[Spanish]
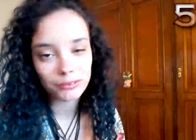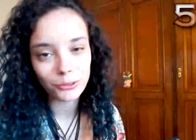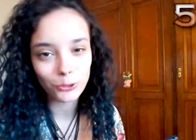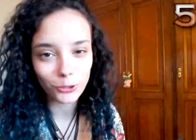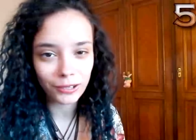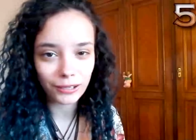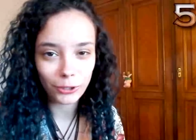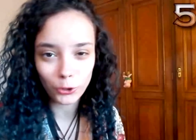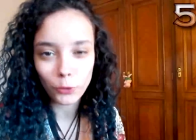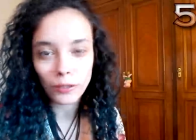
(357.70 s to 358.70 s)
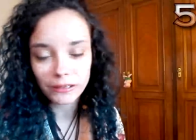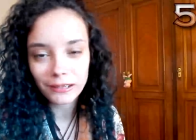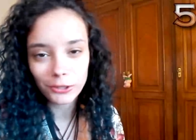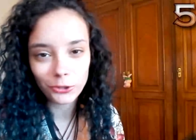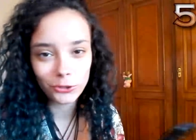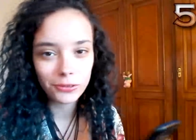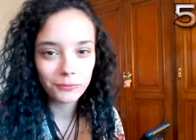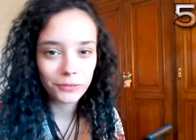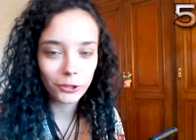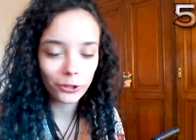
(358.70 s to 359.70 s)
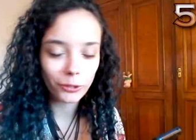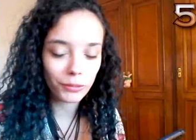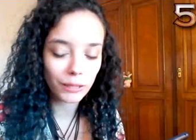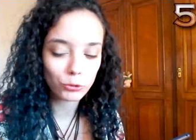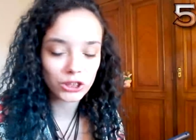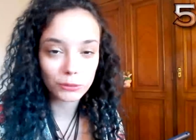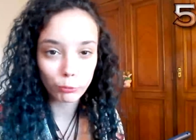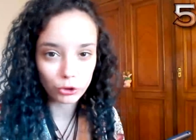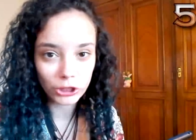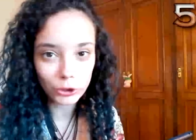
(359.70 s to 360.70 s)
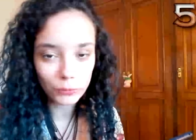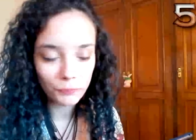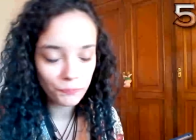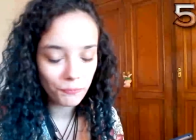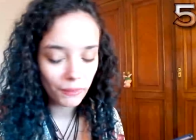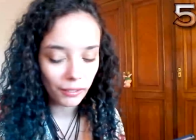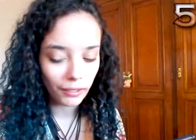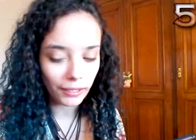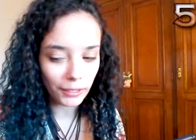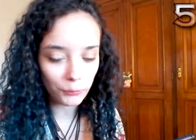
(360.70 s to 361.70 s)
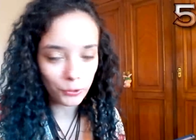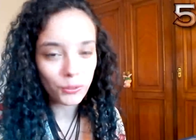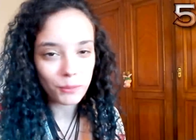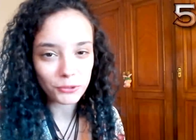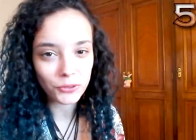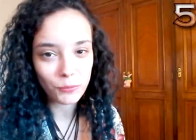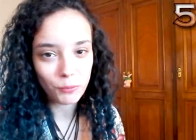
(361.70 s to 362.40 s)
los que los cobatianos, ¿no? Lo denominamos esposito. Y pues una persona muy